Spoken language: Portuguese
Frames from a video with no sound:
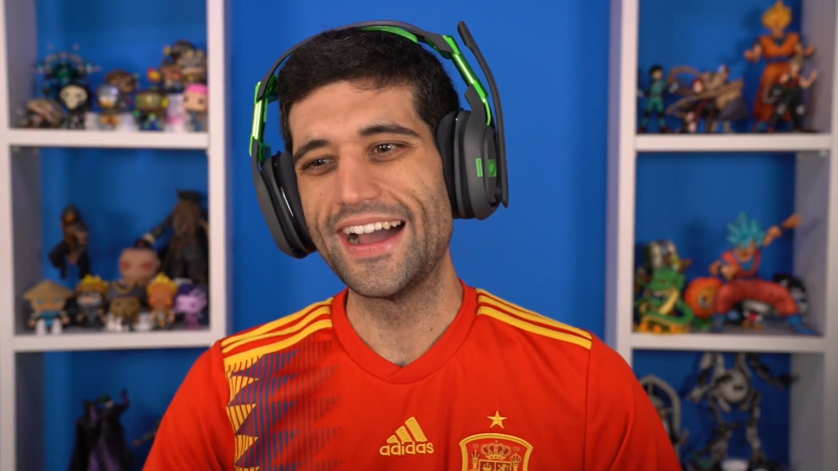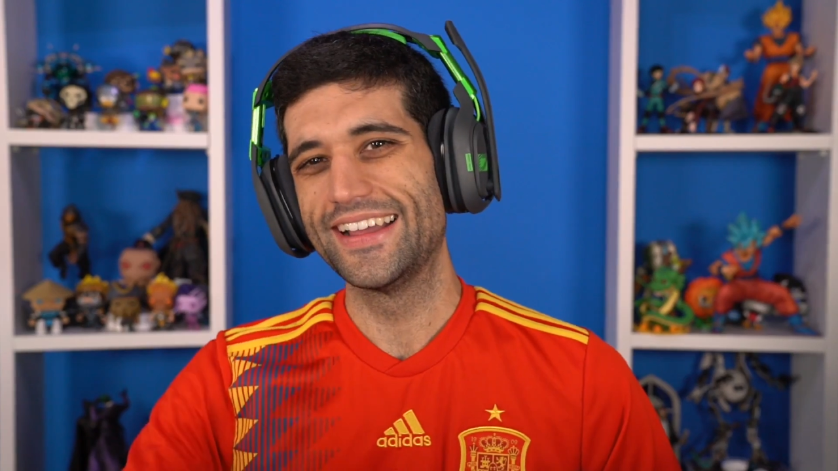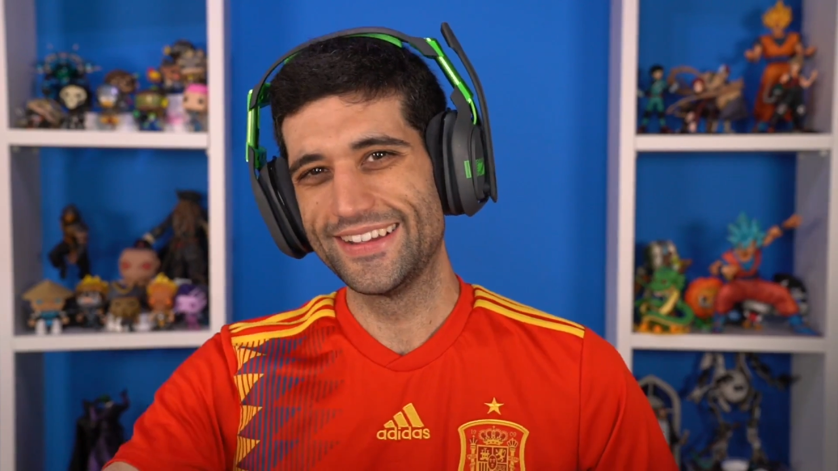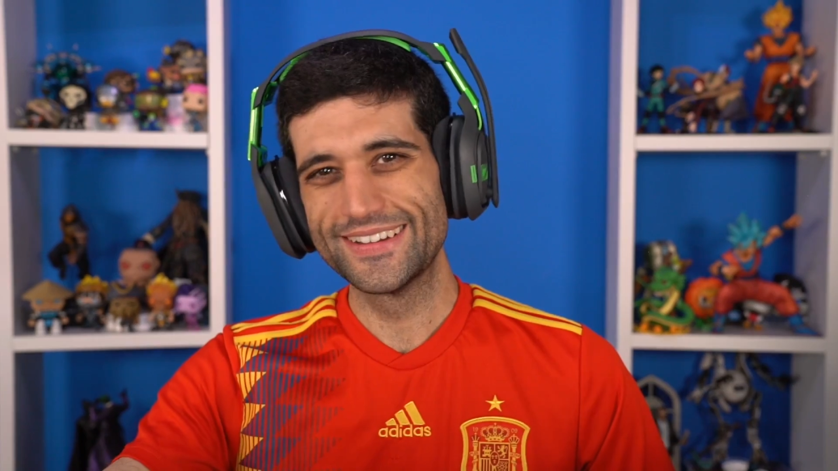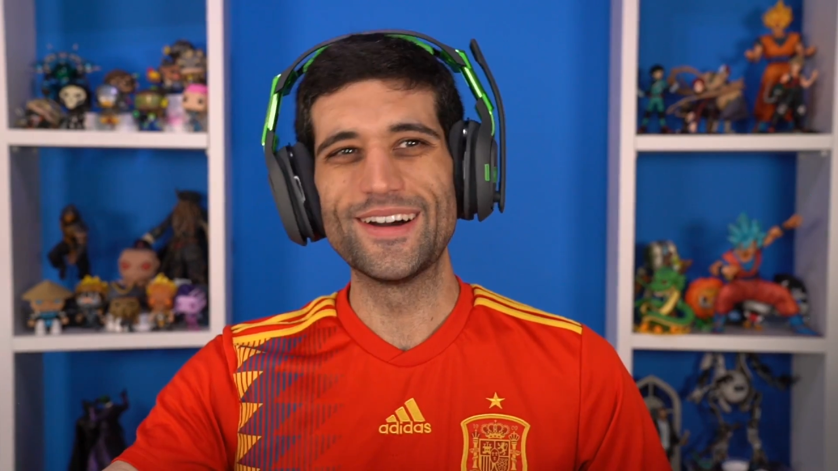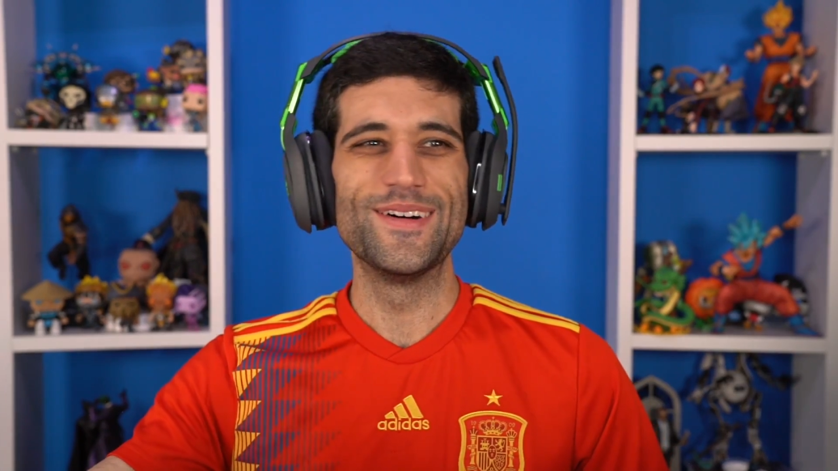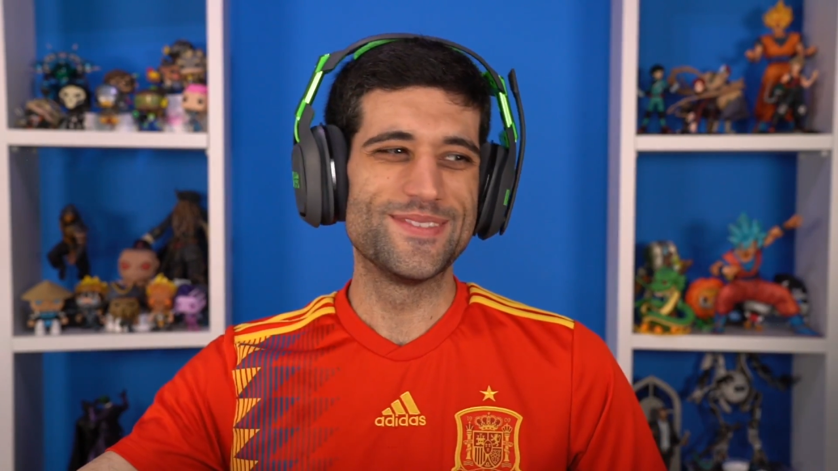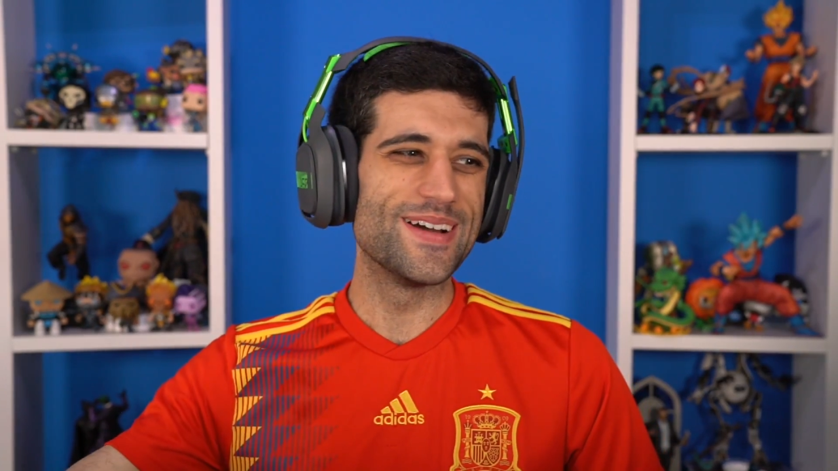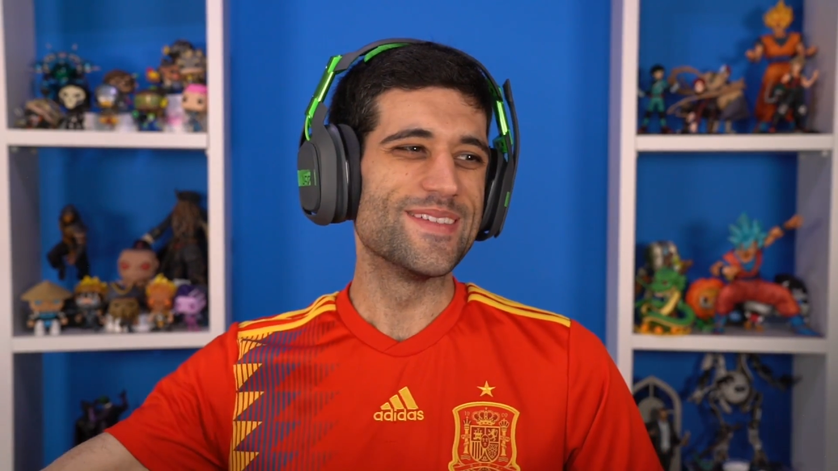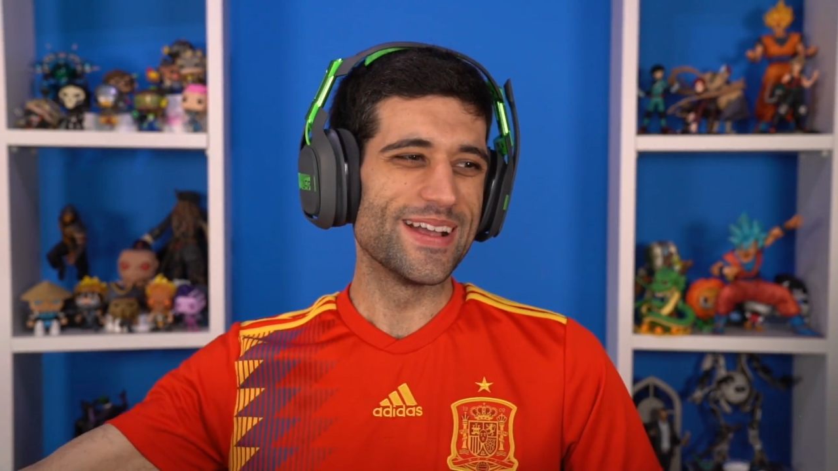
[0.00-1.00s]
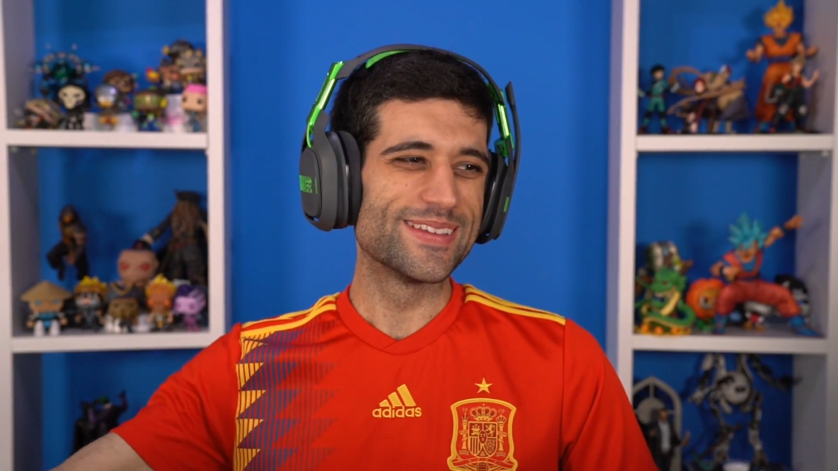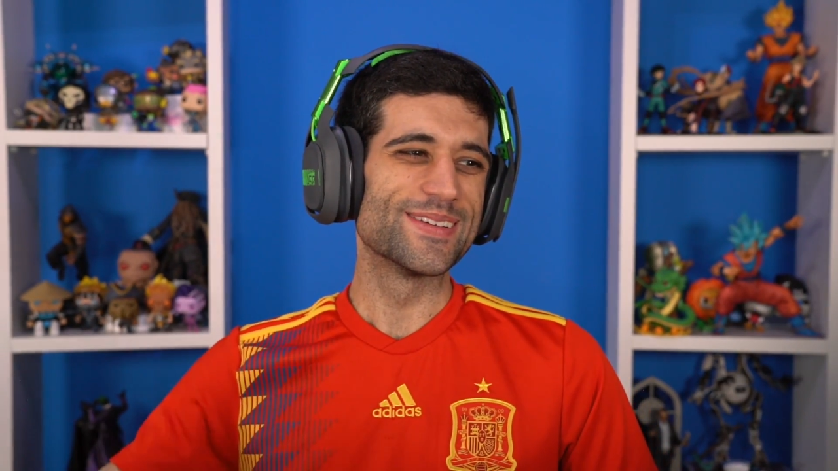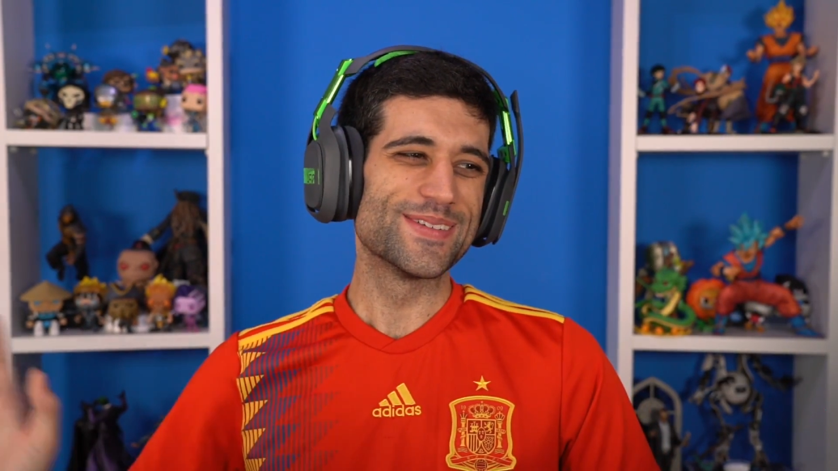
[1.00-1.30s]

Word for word: Aí, obviamente,